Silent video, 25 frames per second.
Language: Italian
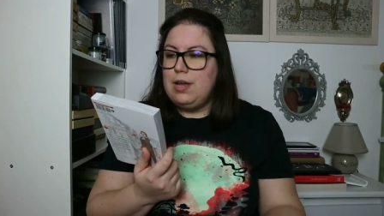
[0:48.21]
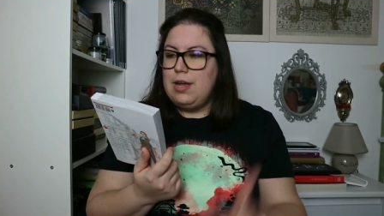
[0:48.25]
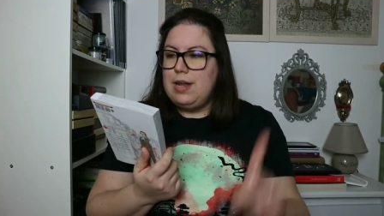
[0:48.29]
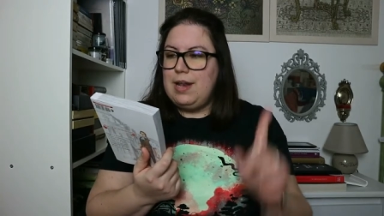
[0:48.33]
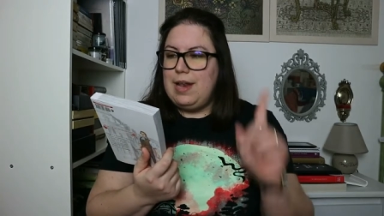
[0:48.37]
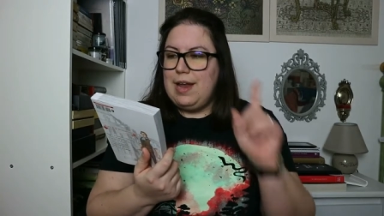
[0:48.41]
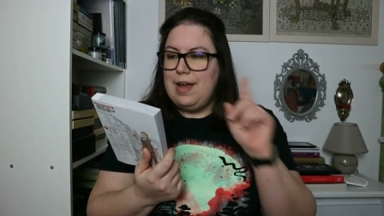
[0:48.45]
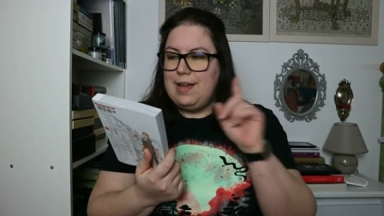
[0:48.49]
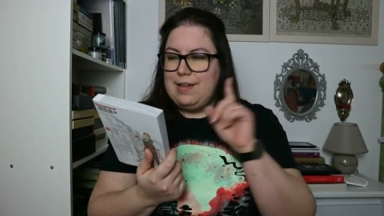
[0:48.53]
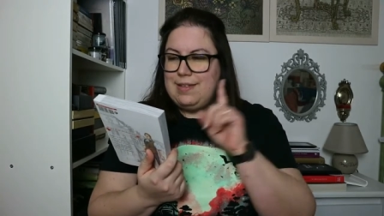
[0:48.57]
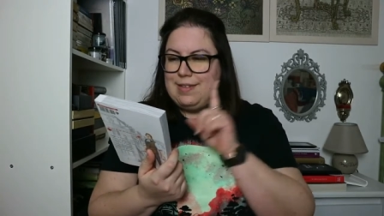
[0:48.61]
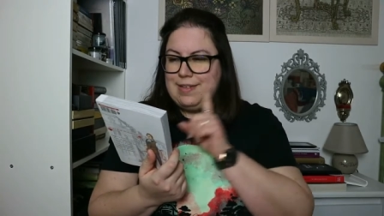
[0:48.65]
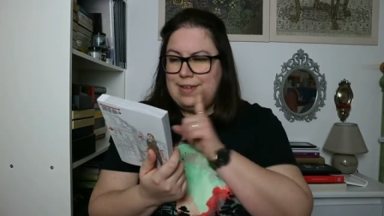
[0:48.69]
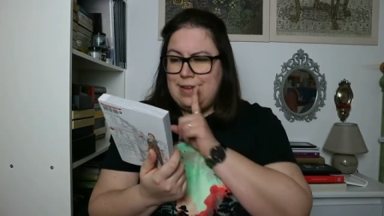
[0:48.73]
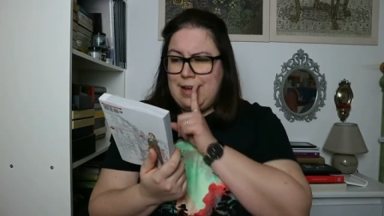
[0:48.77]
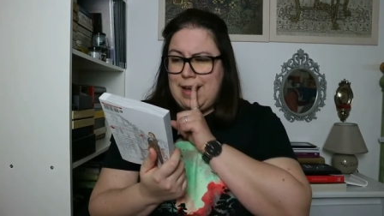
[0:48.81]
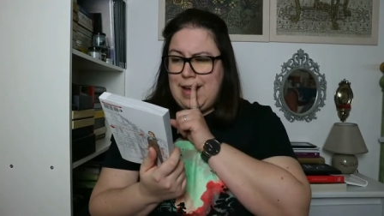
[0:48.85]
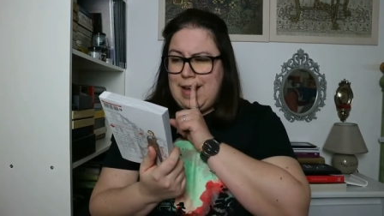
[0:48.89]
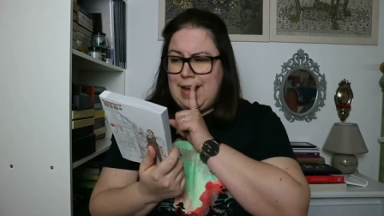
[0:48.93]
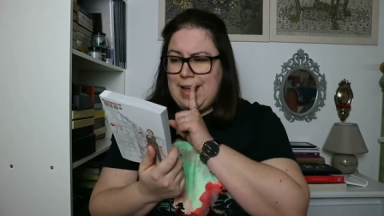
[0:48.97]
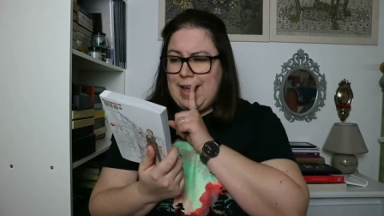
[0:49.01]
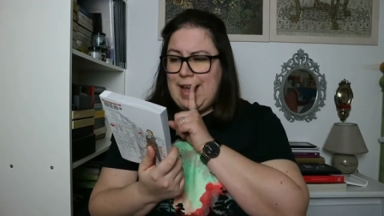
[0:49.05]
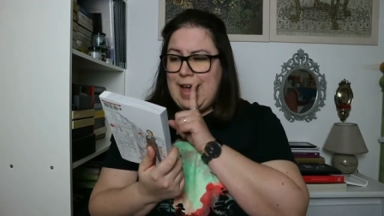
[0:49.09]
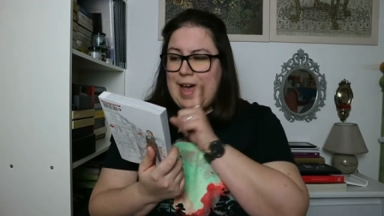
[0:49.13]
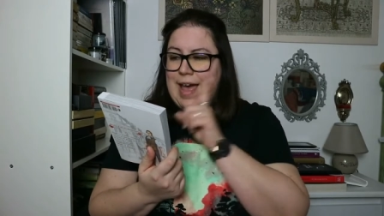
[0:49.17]
la
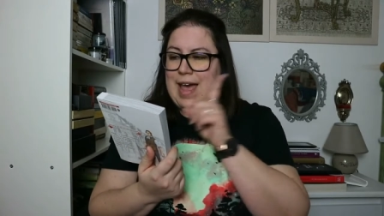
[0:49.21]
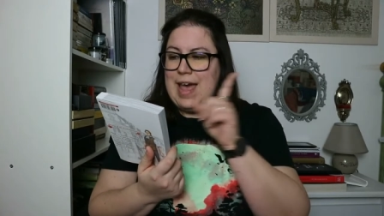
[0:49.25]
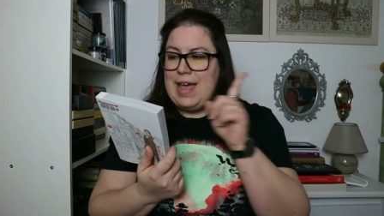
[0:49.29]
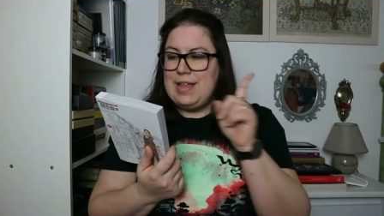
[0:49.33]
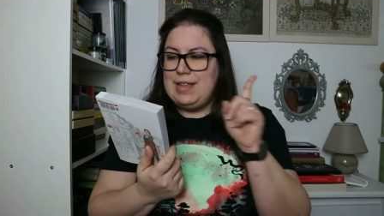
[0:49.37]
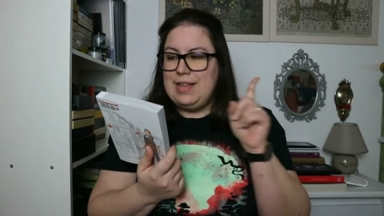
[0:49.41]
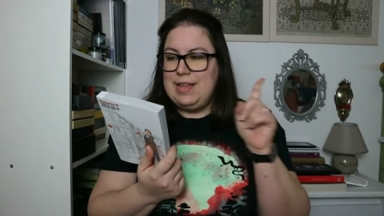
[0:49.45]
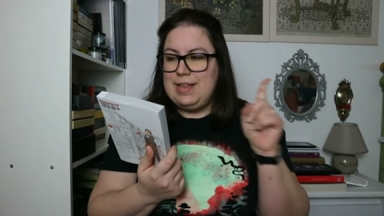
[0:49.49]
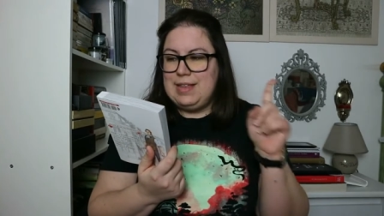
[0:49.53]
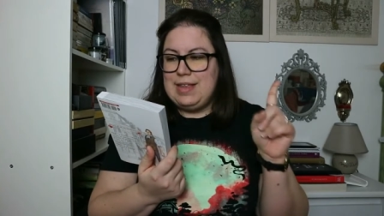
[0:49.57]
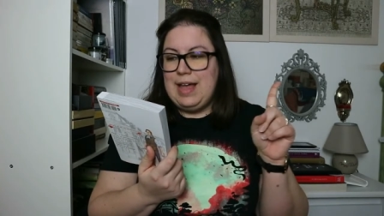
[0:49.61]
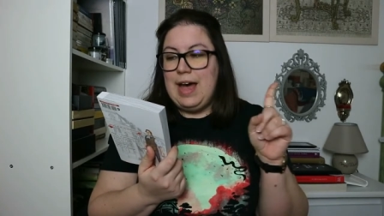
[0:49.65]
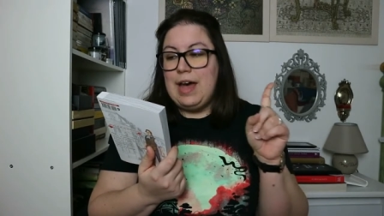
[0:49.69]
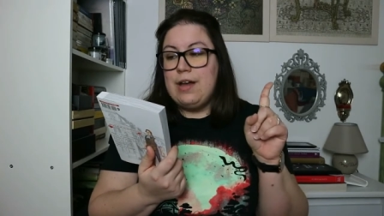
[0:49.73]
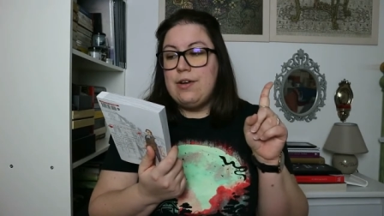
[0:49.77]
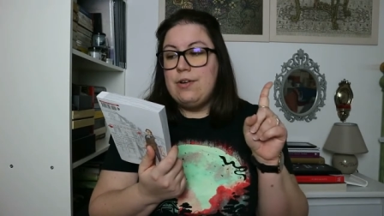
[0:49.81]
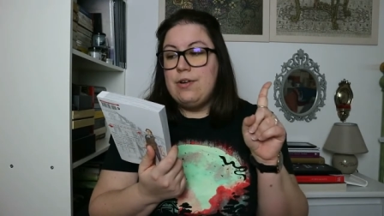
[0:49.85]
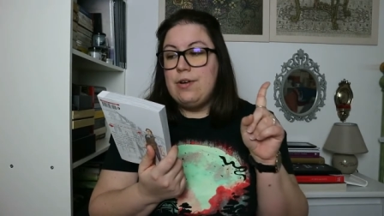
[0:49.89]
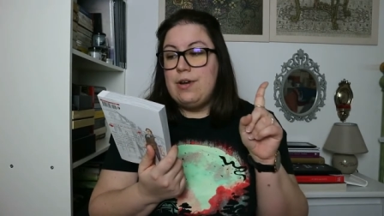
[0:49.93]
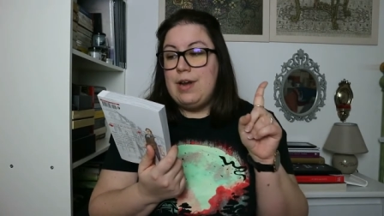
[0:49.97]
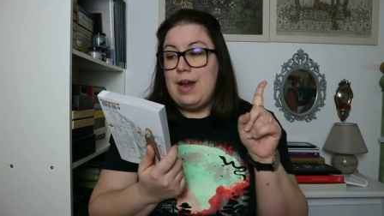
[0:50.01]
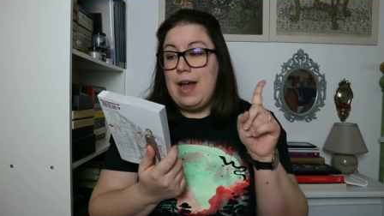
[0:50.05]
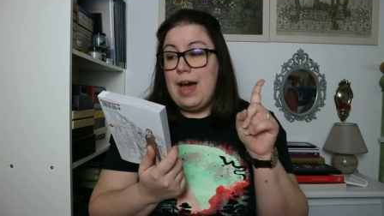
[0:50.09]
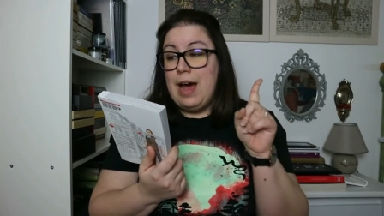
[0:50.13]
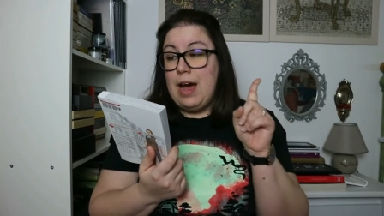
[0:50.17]
saga è di
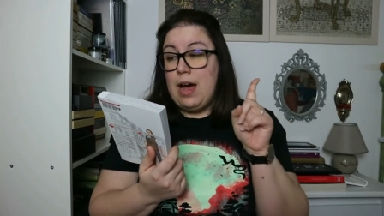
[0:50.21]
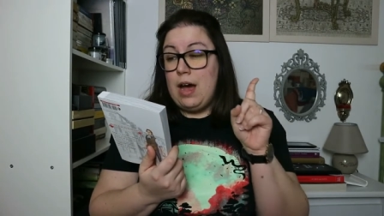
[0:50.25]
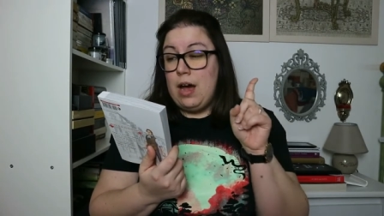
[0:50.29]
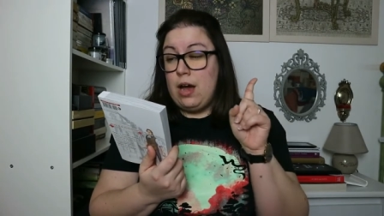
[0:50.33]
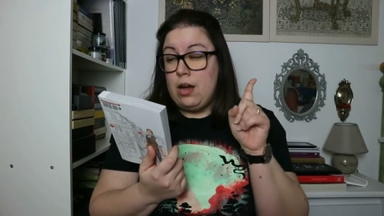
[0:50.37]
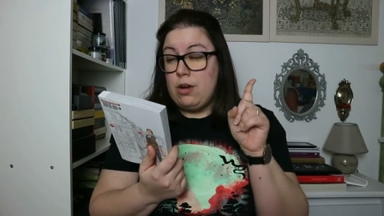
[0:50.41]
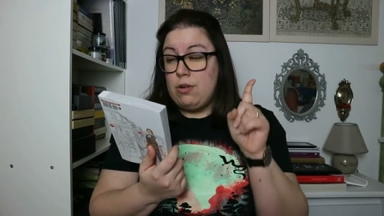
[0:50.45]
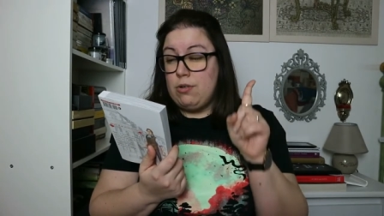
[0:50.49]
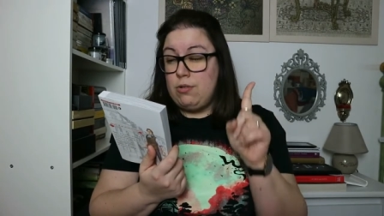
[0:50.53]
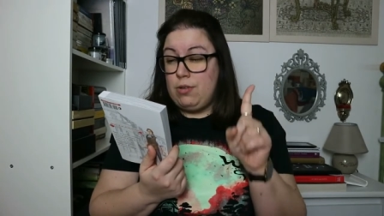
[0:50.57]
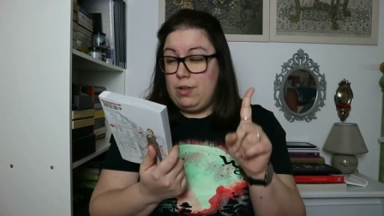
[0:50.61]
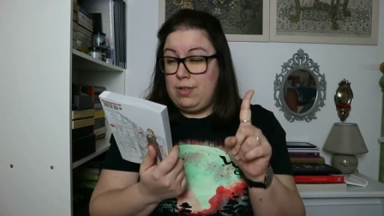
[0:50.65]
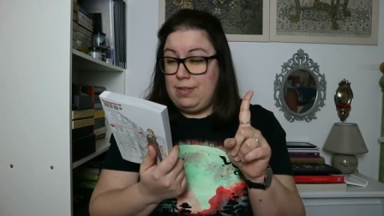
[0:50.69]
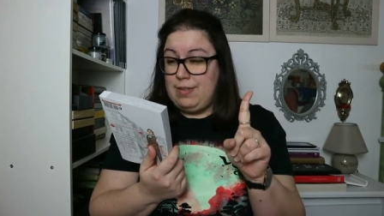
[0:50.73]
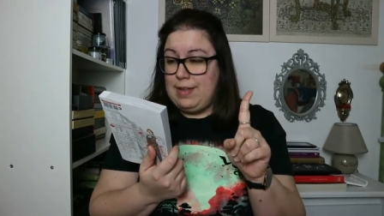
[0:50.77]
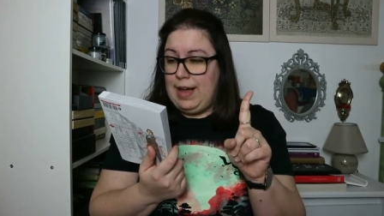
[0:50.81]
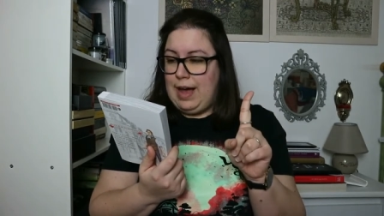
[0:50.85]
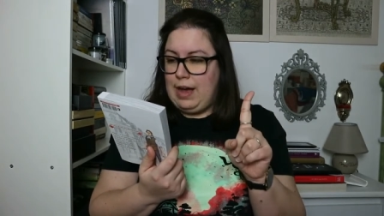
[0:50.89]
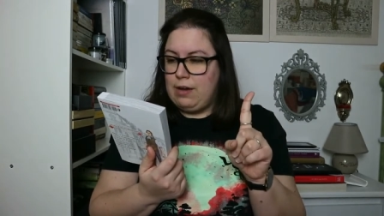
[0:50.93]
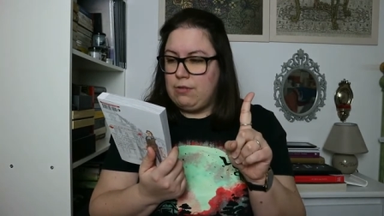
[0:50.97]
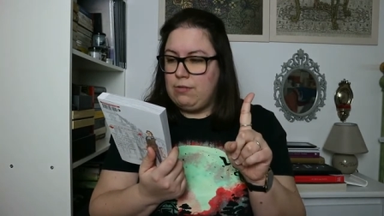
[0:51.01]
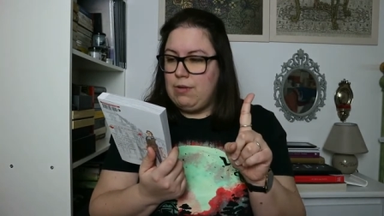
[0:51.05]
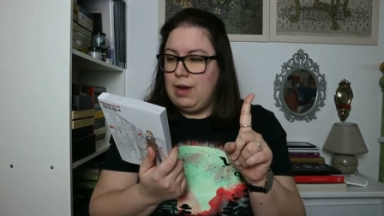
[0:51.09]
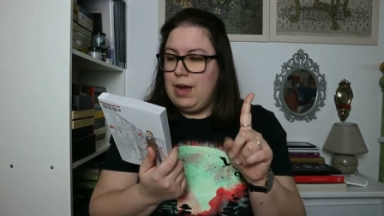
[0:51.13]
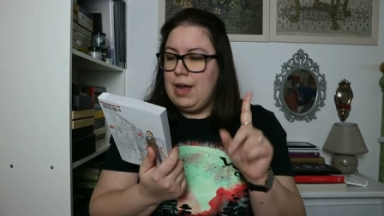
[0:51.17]
Taro
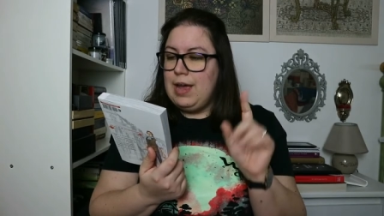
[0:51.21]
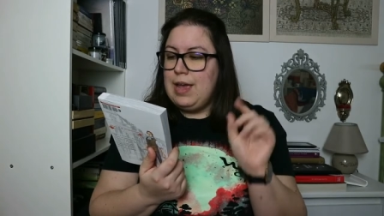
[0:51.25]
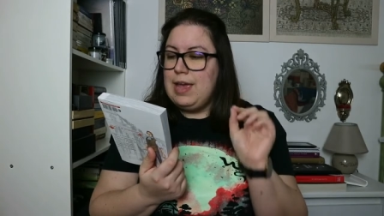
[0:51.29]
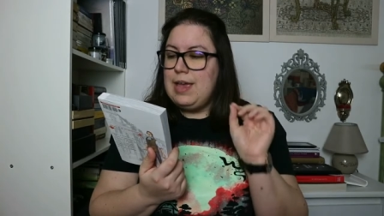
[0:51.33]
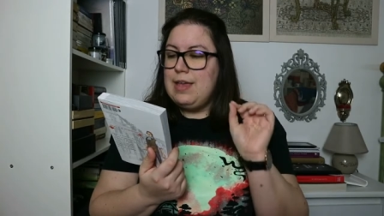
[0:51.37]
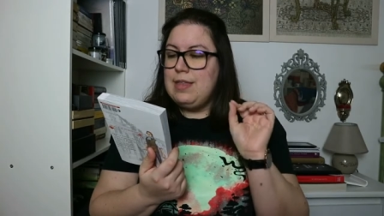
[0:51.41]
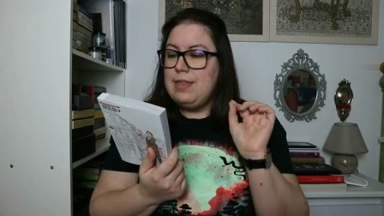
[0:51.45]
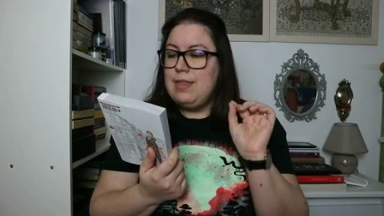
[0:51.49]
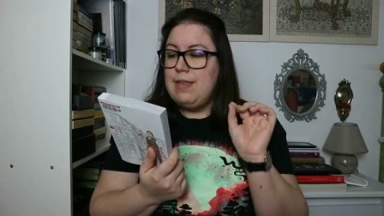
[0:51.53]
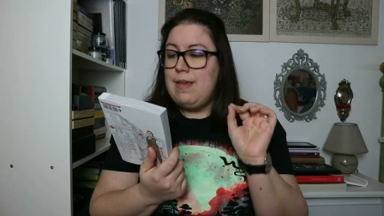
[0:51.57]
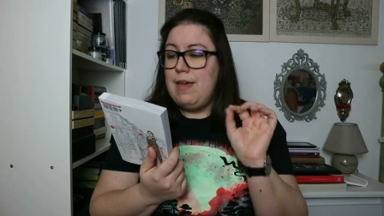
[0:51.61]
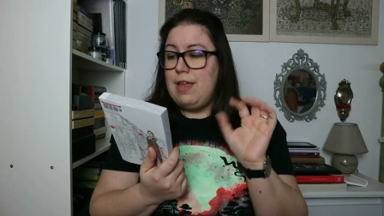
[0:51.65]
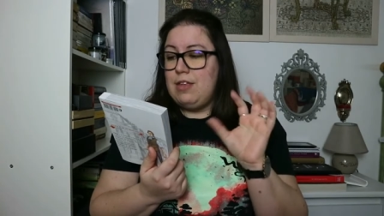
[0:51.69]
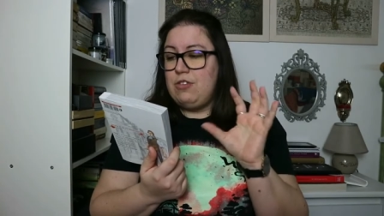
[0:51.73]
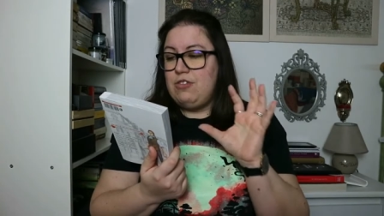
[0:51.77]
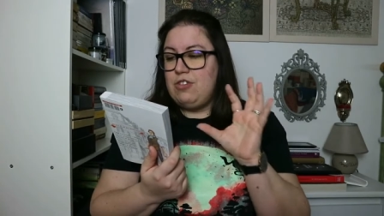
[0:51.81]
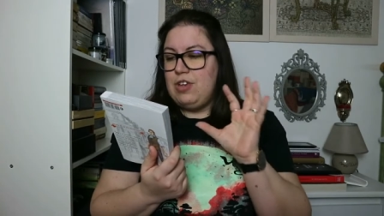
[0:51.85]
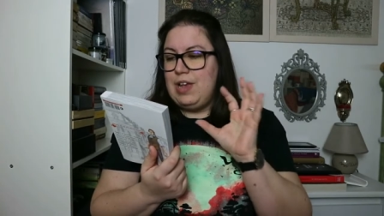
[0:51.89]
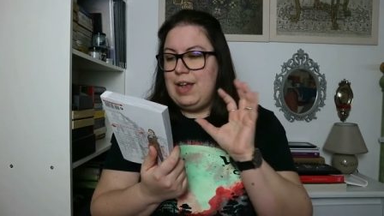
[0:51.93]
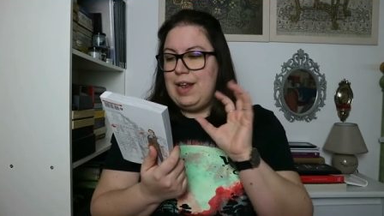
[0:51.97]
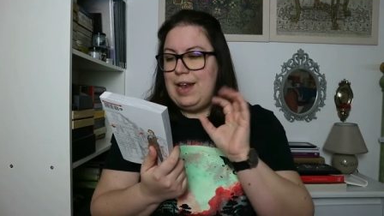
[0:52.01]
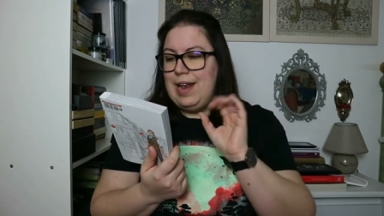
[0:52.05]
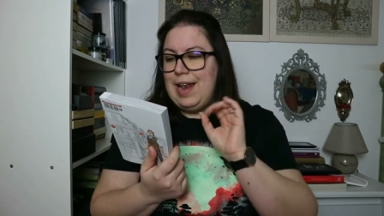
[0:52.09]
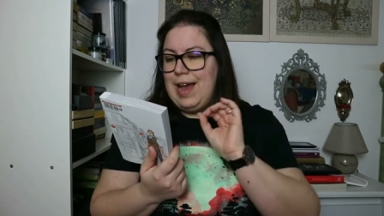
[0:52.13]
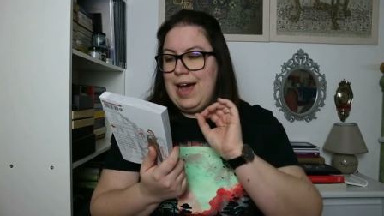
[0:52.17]
Nagoizawa e
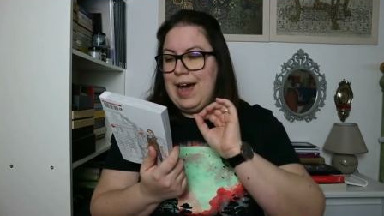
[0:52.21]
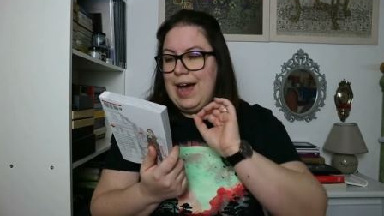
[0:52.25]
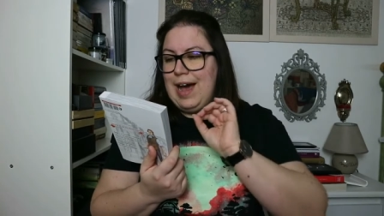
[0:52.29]
invece mm,